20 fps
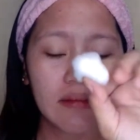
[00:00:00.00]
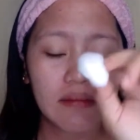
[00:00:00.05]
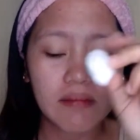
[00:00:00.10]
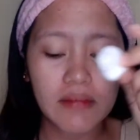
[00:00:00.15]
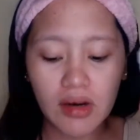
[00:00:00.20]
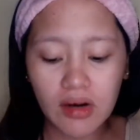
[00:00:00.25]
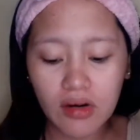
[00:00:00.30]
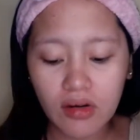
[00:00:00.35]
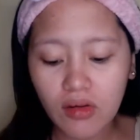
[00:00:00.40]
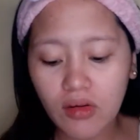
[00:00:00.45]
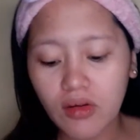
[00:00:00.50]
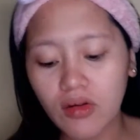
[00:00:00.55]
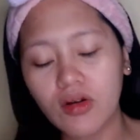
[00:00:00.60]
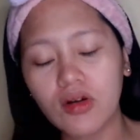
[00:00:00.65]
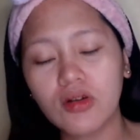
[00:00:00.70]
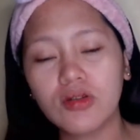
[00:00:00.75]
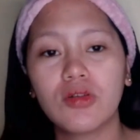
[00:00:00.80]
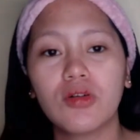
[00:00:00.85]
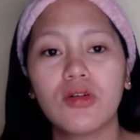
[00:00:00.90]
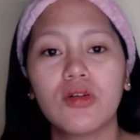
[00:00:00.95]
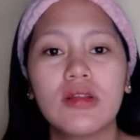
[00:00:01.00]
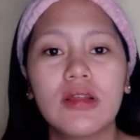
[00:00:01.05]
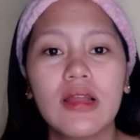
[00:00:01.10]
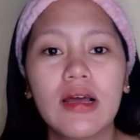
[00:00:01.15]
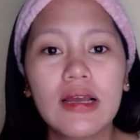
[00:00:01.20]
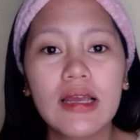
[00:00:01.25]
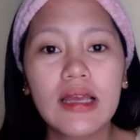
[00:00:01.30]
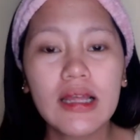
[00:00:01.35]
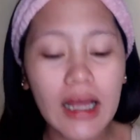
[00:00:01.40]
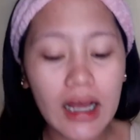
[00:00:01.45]
Meron akong cotton.
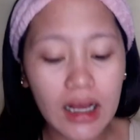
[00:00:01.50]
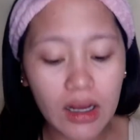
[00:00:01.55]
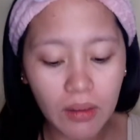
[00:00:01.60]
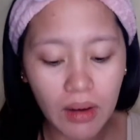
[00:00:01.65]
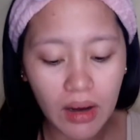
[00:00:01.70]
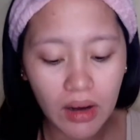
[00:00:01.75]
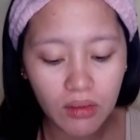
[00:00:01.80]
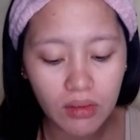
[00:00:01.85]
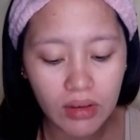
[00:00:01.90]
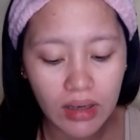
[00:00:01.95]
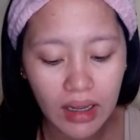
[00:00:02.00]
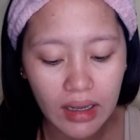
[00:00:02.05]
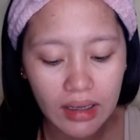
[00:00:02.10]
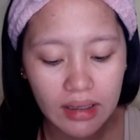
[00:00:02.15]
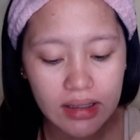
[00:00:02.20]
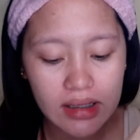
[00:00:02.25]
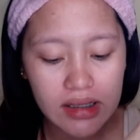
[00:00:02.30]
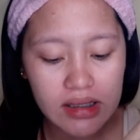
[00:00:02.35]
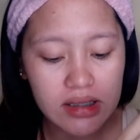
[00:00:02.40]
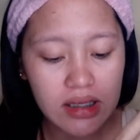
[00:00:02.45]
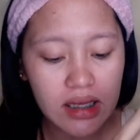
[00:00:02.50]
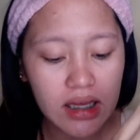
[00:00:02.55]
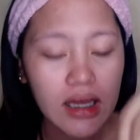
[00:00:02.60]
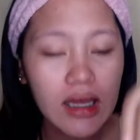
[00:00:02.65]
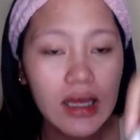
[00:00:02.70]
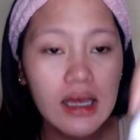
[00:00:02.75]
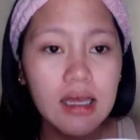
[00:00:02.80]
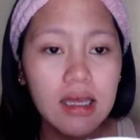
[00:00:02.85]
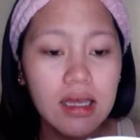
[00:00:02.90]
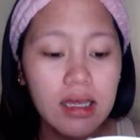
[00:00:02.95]
Ang ginagawa ko lang is
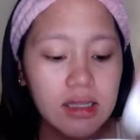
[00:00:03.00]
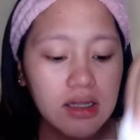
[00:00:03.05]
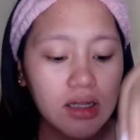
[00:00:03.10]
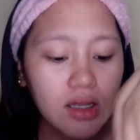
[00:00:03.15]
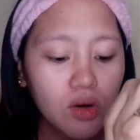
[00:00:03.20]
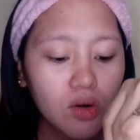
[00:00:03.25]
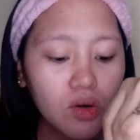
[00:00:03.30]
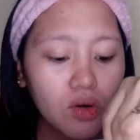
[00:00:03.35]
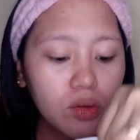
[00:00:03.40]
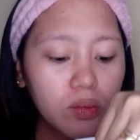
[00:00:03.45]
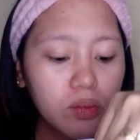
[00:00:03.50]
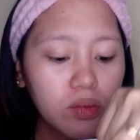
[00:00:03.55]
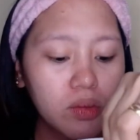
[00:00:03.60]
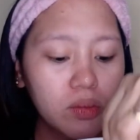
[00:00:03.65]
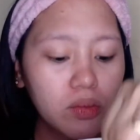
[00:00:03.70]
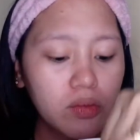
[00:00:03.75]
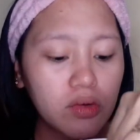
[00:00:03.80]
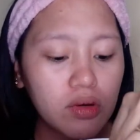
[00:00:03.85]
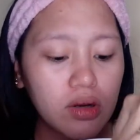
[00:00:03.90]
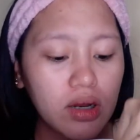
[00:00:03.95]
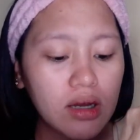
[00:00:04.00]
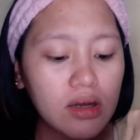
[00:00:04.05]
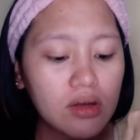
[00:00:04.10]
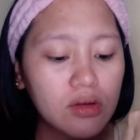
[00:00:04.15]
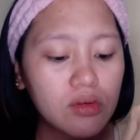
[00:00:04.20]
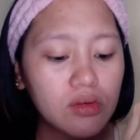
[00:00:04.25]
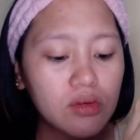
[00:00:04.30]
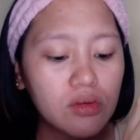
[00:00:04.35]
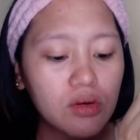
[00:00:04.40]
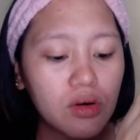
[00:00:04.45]
Inilolublob ko lang
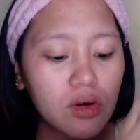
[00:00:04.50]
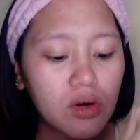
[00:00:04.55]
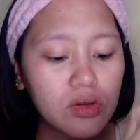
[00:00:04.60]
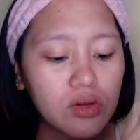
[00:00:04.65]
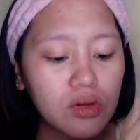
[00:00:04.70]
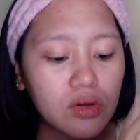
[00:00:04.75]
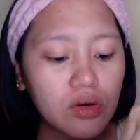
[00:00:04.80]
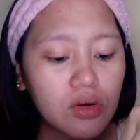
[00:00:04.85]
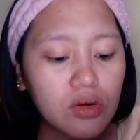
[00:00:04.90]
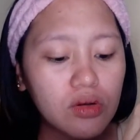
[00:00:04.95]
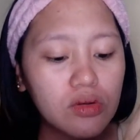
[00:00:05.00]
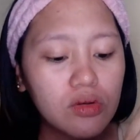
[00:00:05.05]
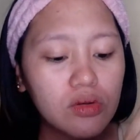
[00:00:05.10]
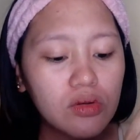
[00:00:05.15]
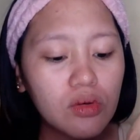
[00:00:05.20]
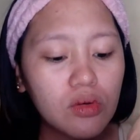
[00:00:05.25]
yung cotton.